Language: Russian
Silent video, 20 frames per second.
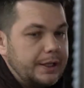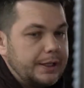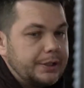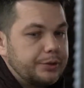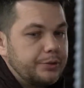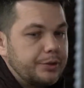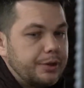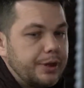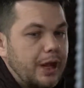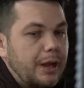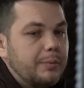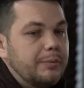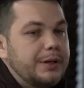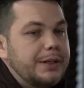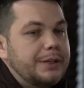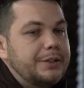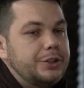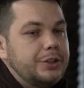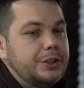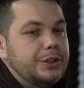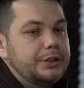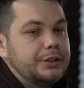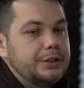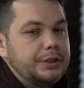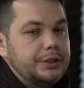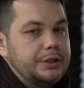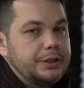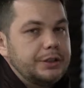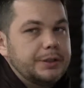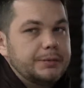который
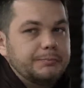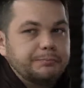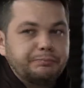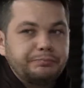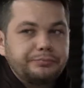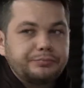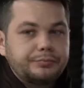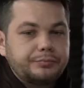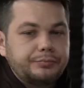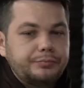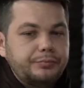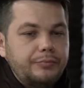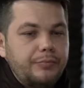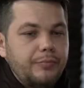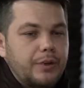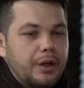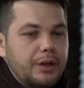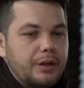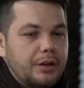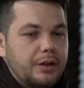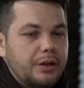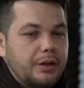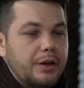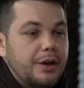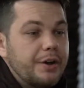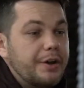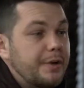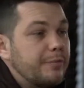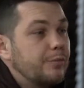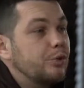облегчит их э,
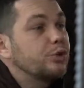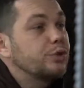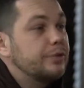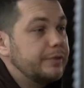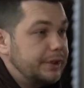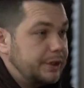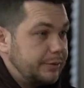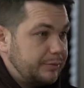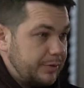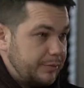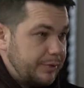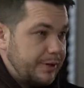работу в этом